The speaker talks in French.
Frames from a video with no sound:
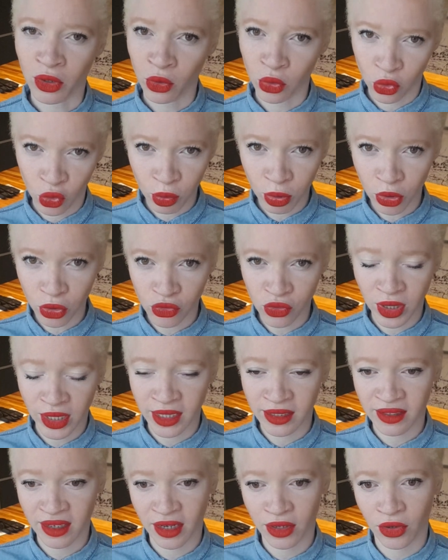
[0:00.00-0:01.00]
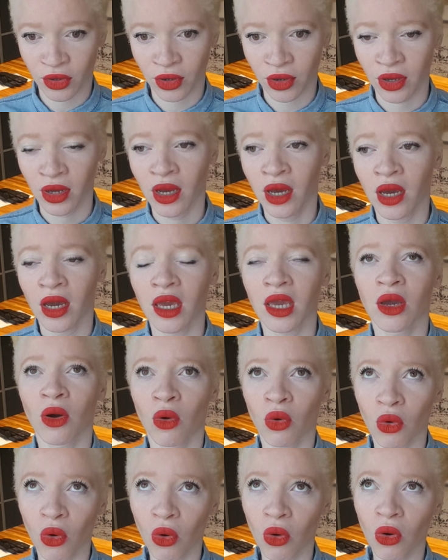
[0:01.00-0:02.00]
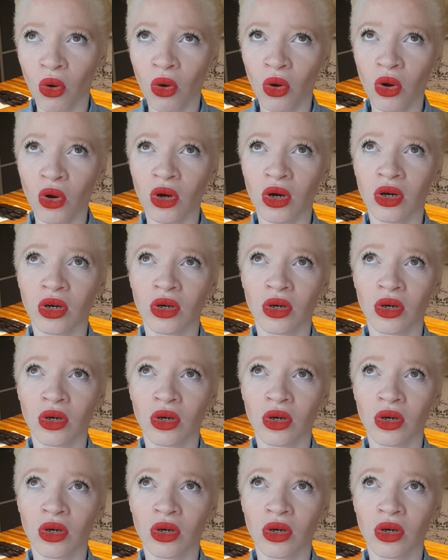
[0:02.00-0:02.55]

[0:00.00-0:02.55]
que deux produits à l'intérieur. Et en gros,